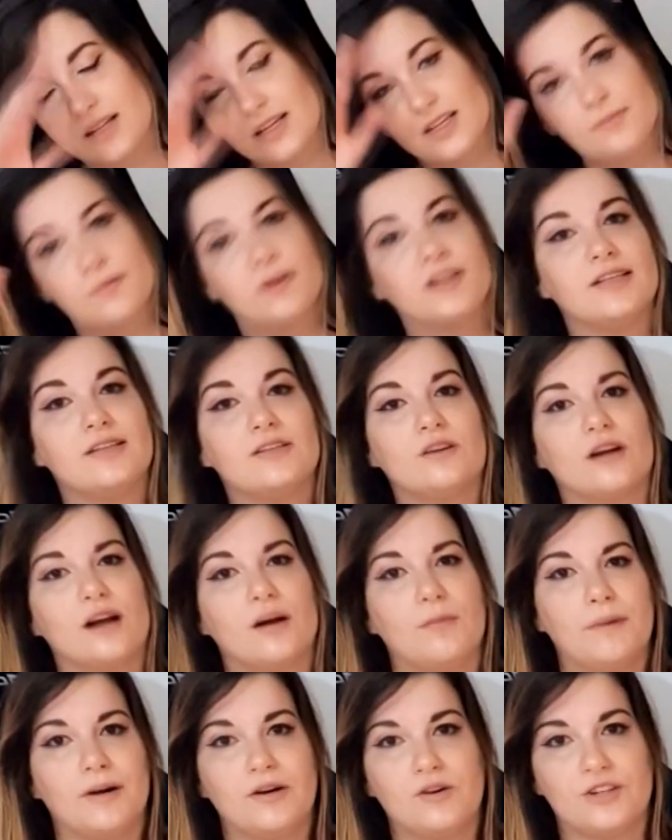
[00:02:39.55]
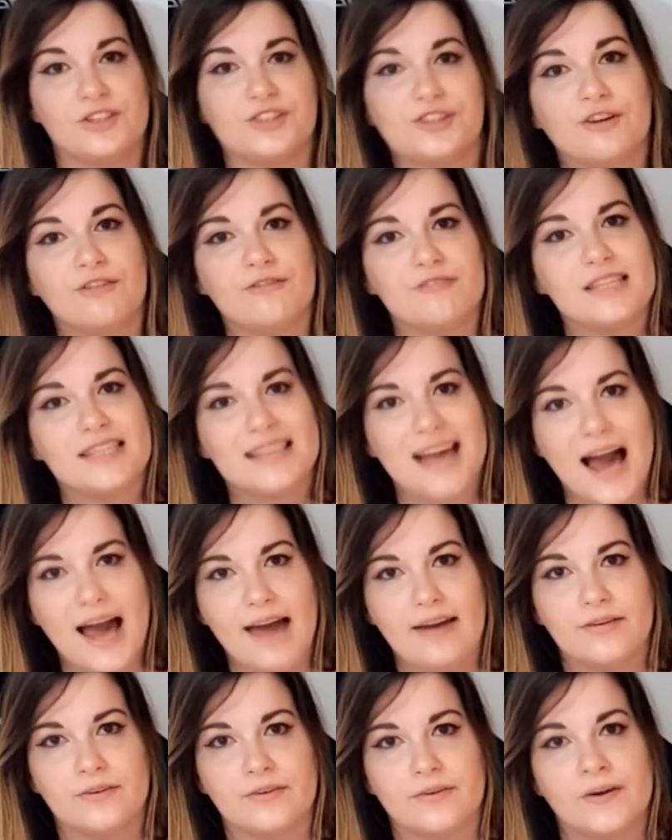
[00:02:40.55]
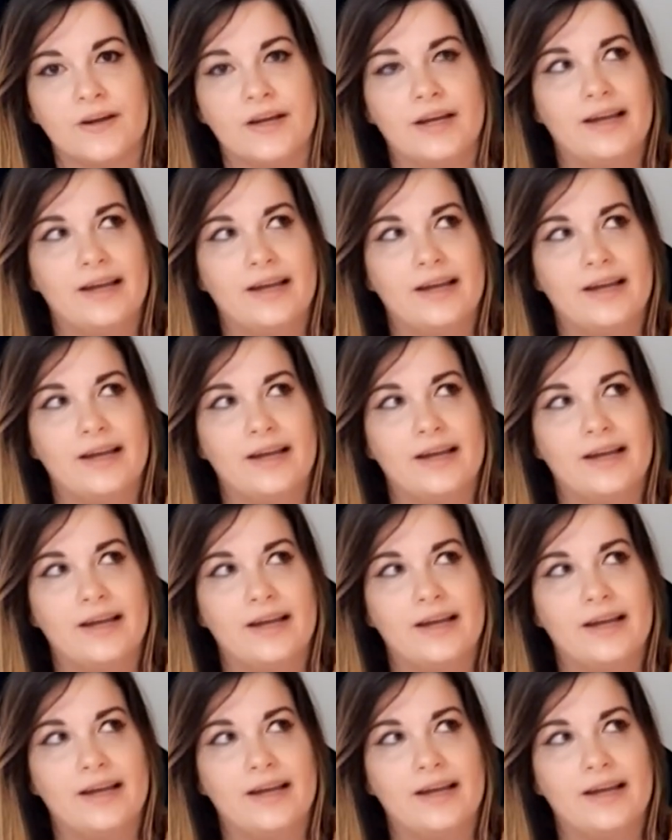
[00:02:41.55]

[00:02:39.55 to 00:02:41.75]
eles podem trocar o pacote igual fizeram.